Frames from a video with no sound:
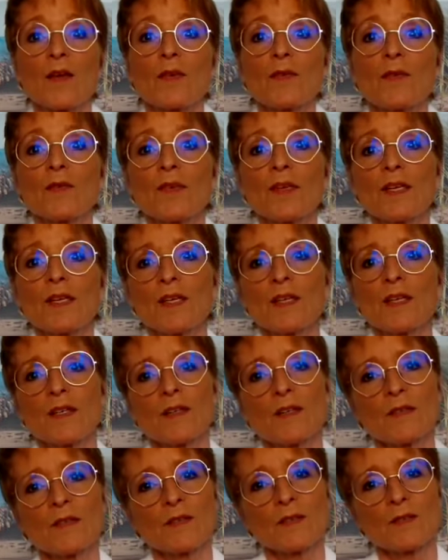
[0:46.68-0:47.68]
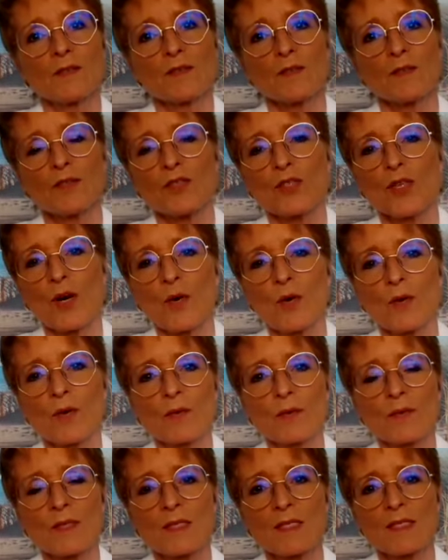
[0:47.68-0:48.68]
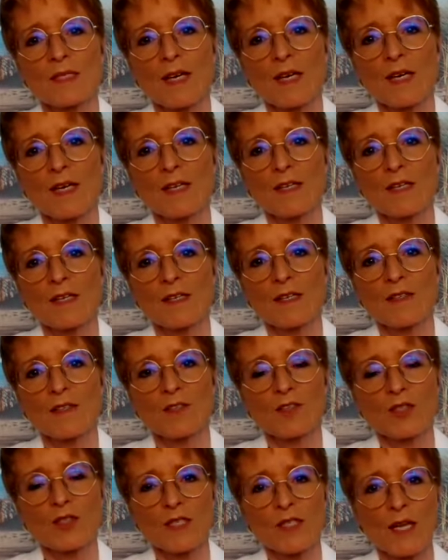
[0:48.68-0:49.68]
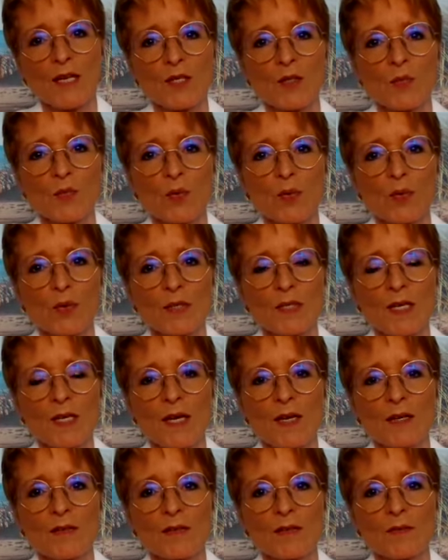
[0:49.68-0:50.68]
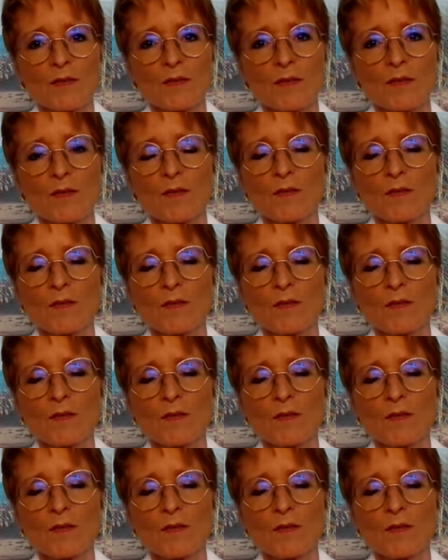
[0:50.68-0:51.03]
Wir schauen uns deinen Standpunkt an,